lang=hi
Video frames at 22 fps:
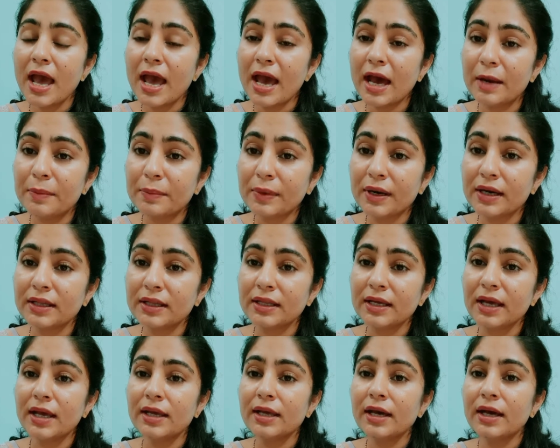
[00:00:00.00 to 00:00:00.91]
हेल्प
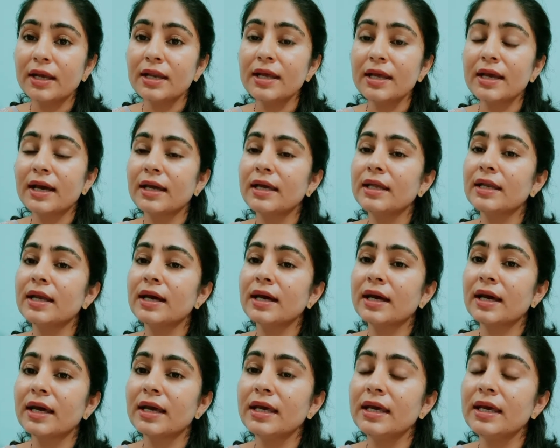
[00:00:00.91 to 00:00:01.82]
करती है यानी कहीं ना
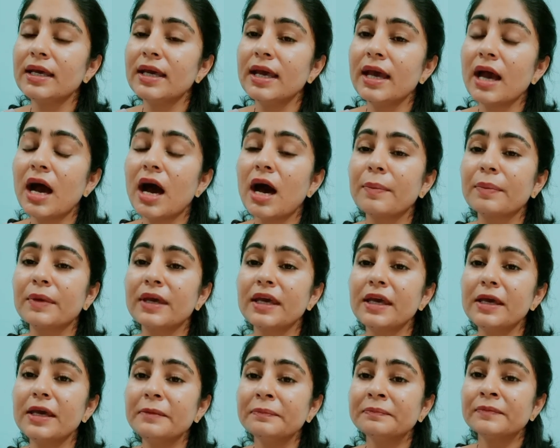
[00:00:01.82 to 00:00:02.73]
कहीं ये
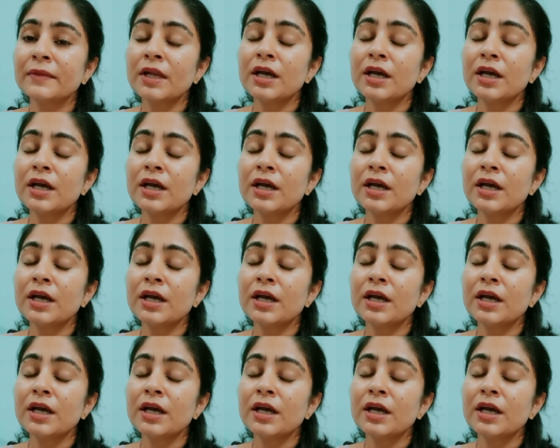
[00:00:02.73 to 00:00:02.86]
आपकी